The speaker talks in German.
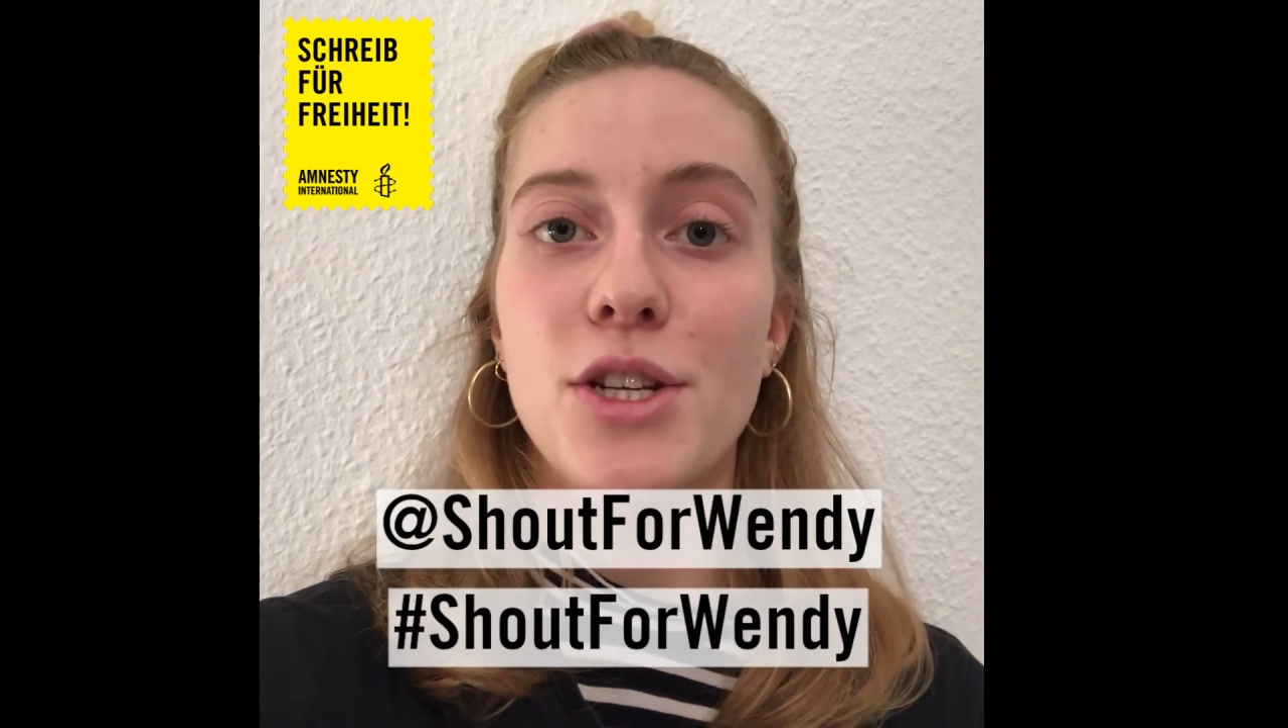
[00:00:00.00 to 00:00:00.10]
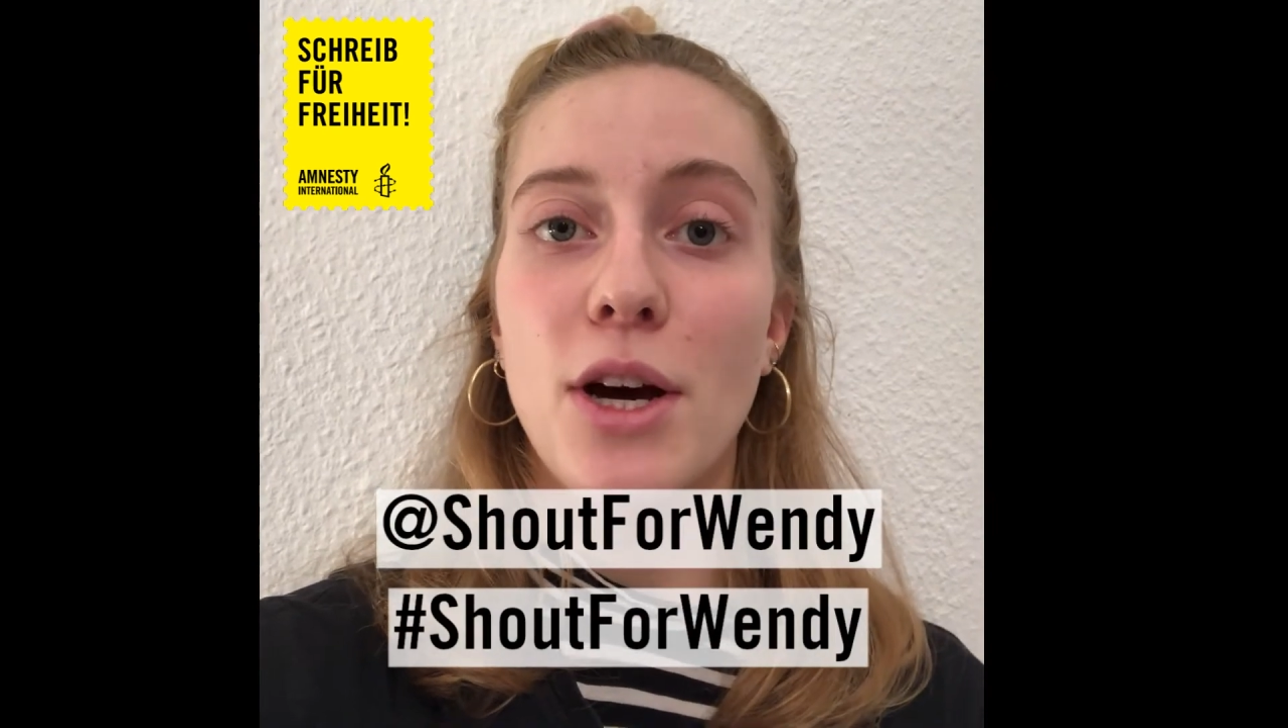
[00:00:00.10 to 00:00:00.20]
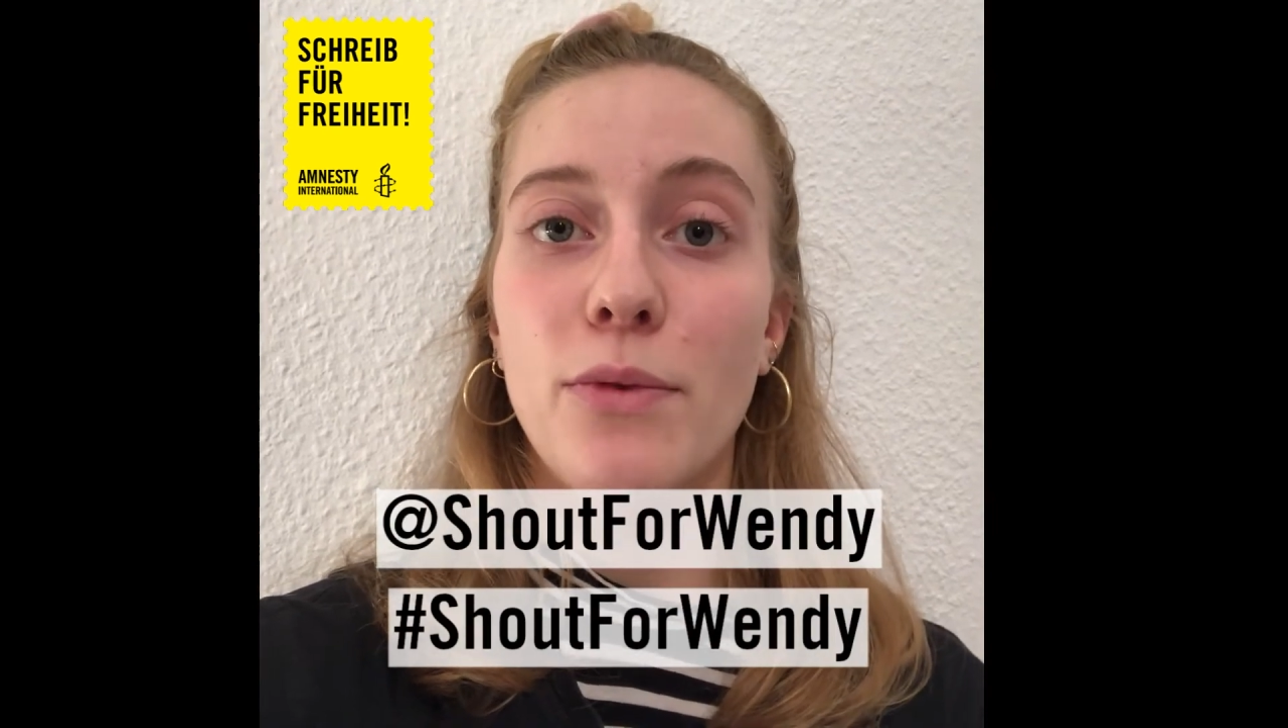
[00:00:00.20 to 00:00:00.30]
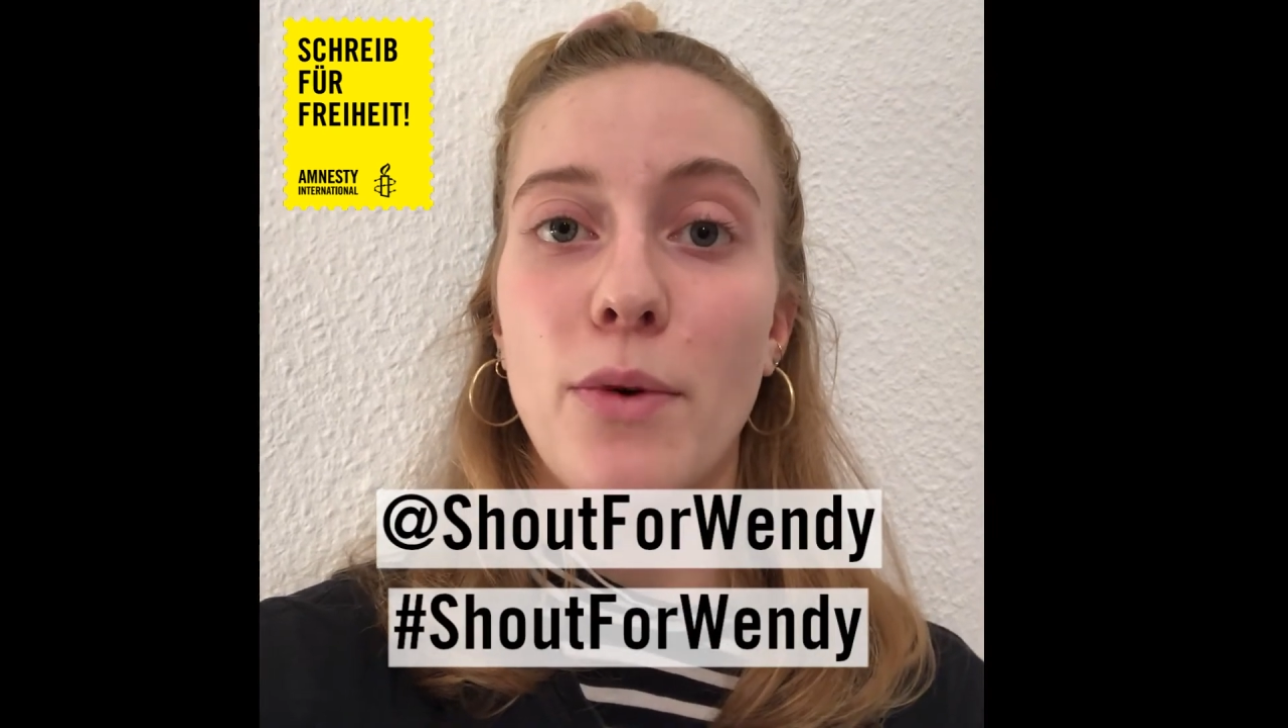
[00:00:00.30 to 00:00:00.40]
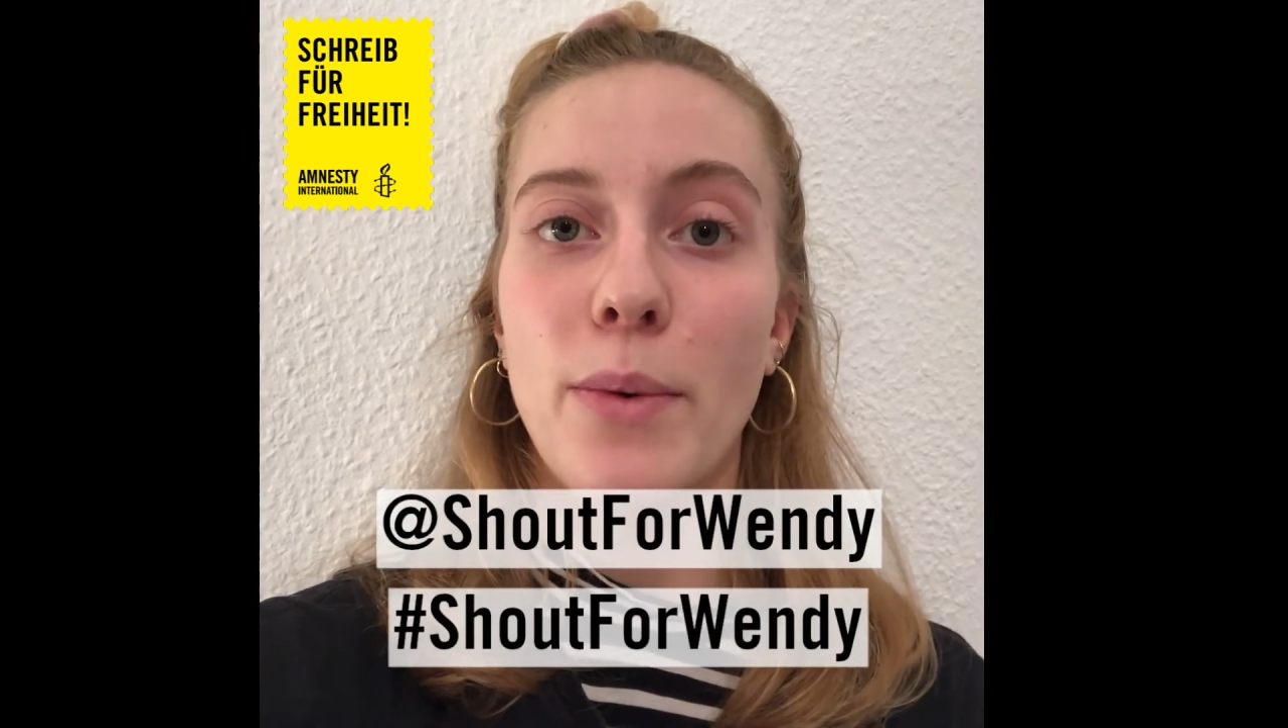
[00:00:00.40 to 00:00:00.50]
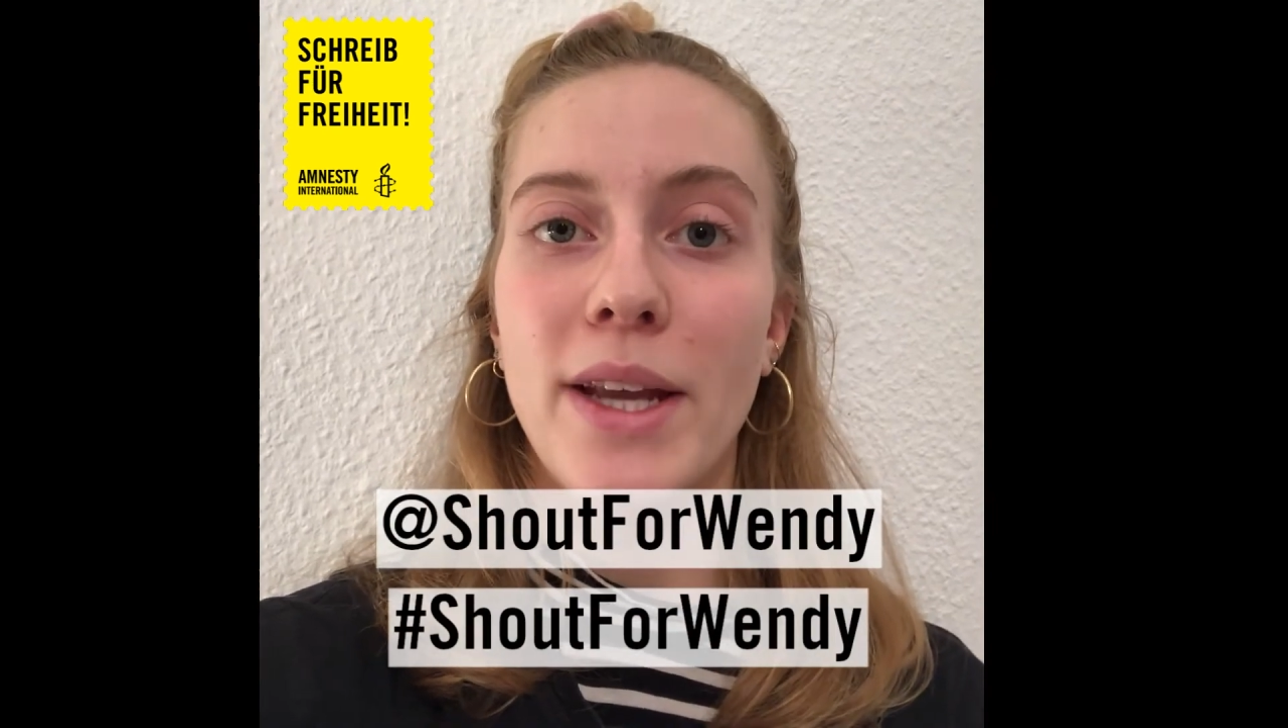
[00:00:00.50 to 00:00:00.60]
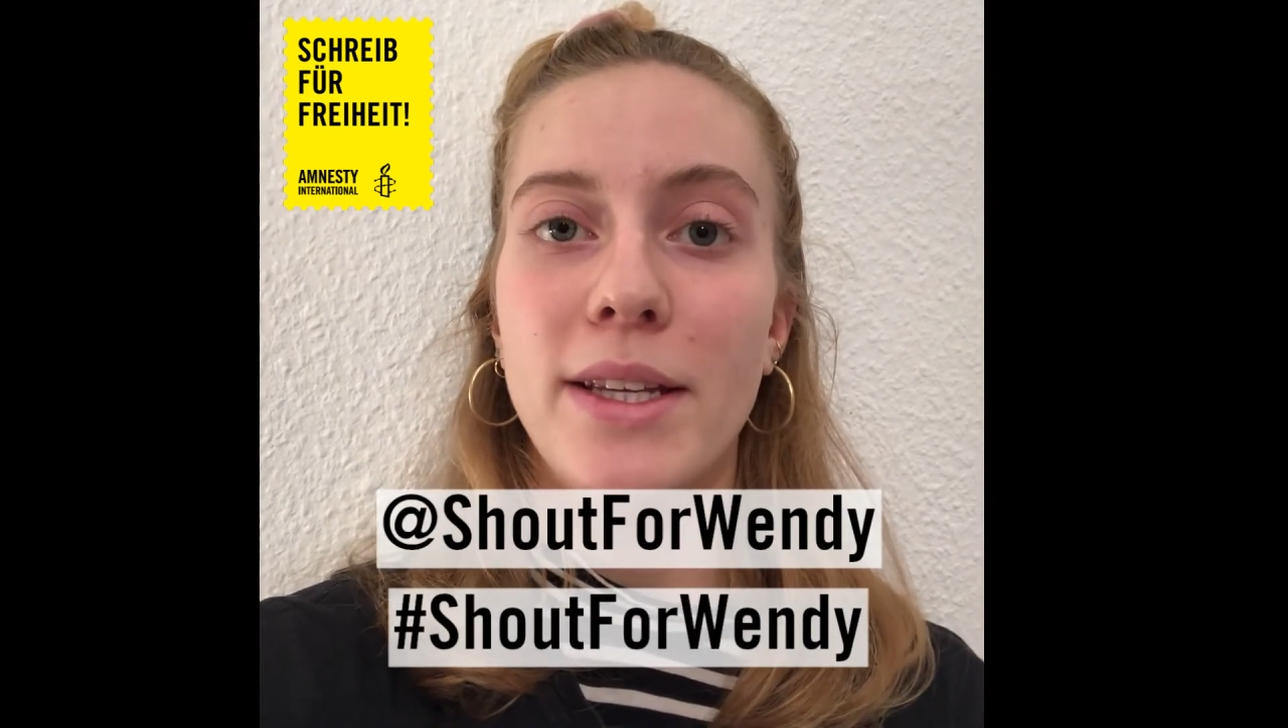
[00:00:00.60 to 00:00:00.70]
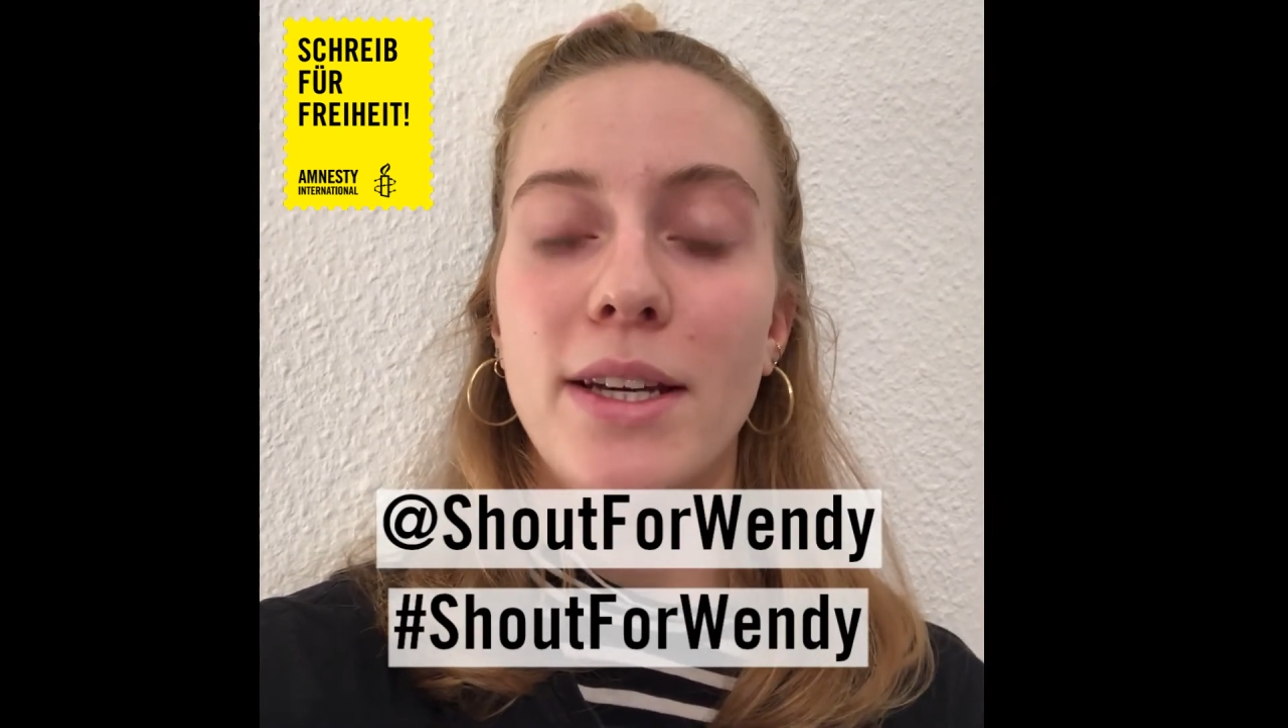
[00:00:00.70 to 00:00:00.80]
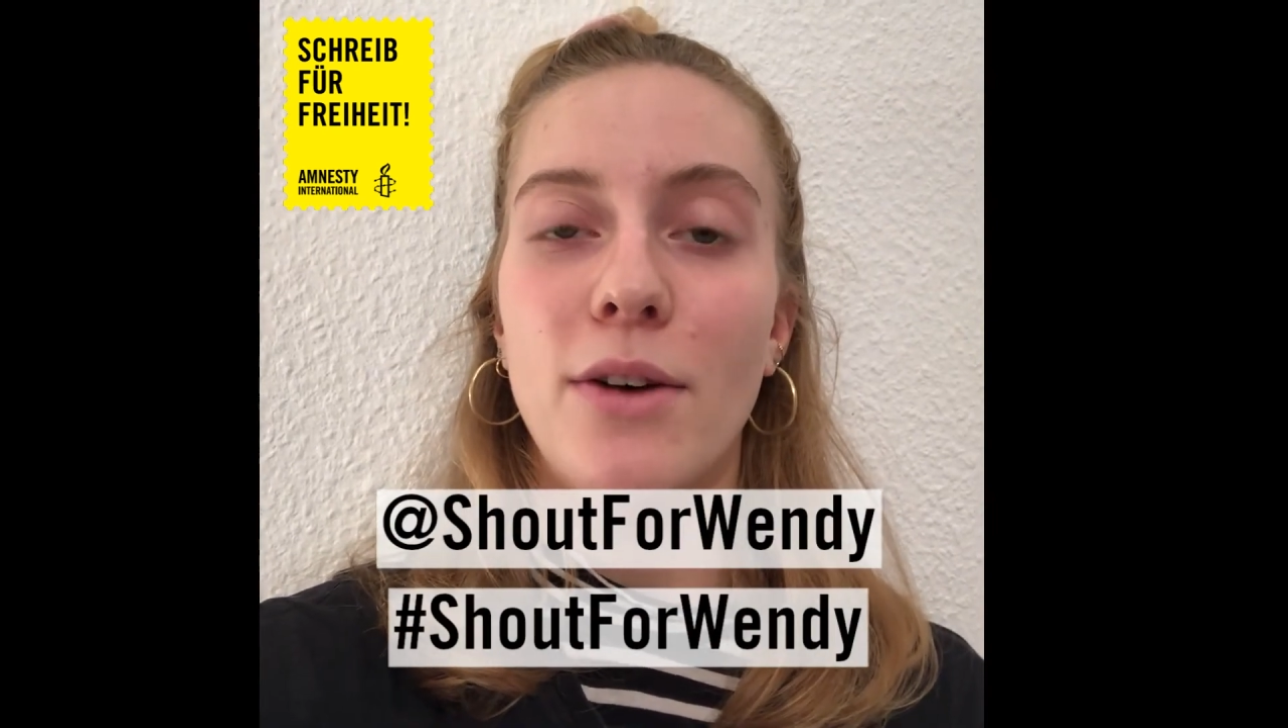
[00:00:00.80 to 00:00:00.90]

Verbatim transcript: Schaut für Wendy